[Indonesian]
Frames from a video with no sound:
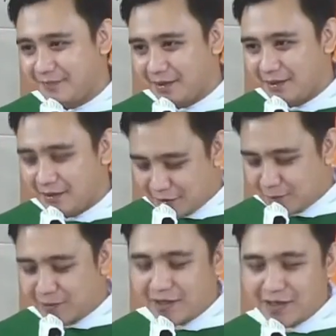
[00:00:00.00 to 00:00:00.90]

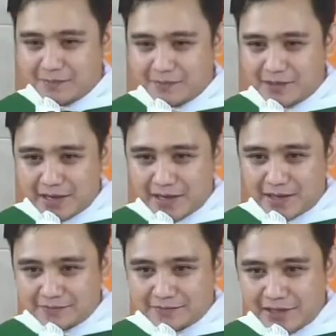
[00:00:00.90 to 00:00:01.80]
Semoga
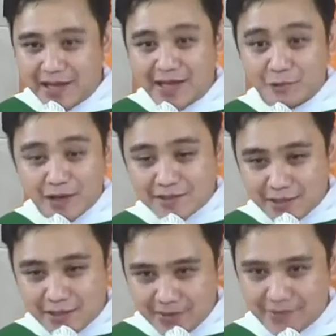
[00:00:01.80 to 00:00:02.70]
dengan melihat muka
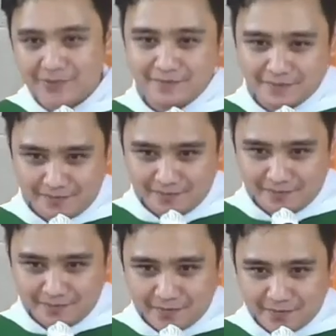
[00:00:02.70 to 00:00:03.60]
saya
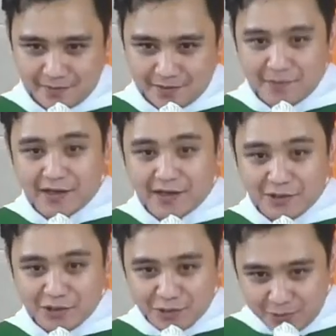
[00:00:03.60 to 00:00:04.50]
semakin
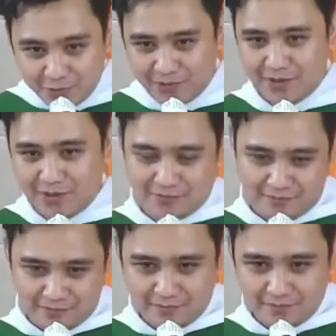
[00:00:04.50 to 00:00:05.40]
bersyukur ya.
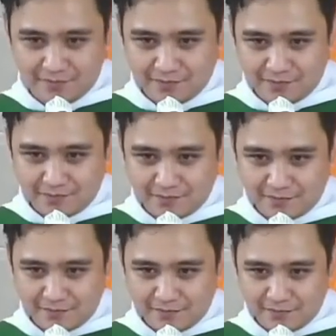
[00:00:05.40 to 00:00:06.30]

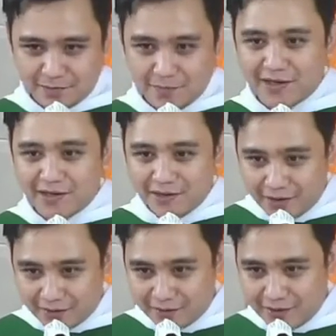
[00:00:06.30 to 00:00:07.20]
Semakin dekat
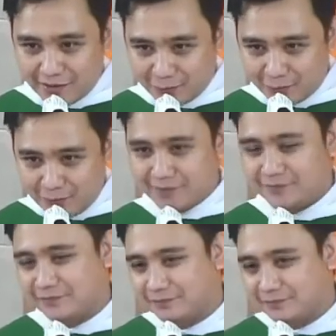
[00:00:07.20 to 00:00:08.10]
dengan Tuhan.
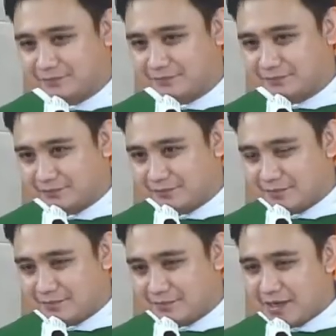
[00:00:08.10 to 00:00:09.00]

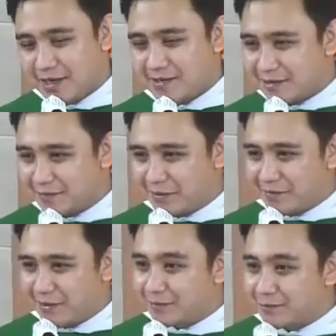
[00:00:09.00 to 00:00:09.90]
Jangan sampai
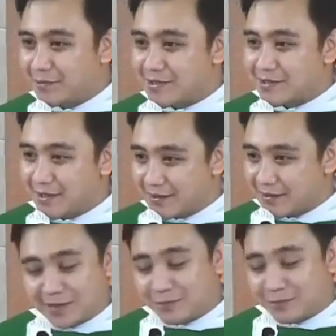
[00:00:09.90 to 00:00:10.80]
melihat muka saya
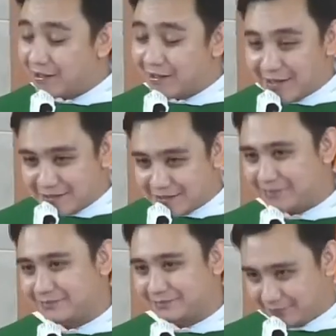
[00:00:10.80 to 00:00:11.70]
nggak mau ke gereja.
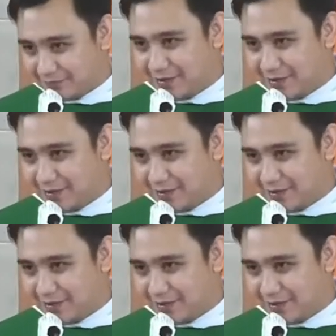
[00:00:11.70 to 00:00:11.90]
Iya.